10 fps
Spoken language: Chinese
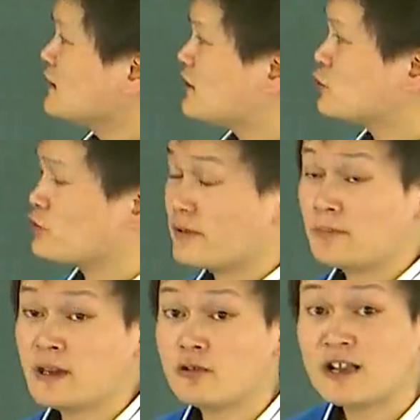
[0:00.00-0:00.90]
这个水位
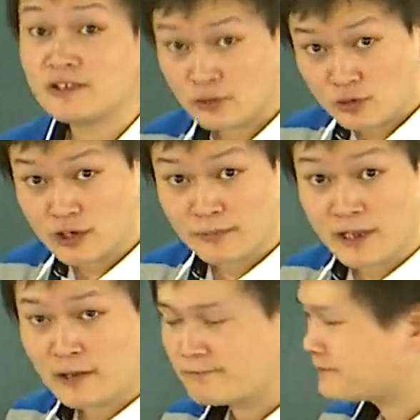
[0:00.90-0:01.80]
变化记作什么
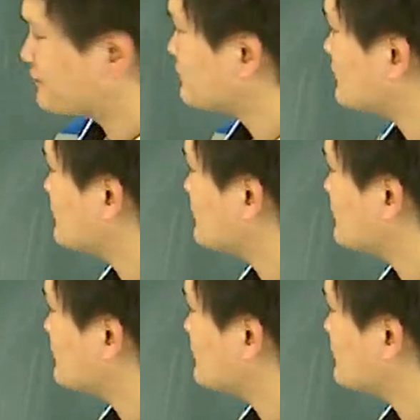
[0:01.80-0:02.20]
呢？嗯，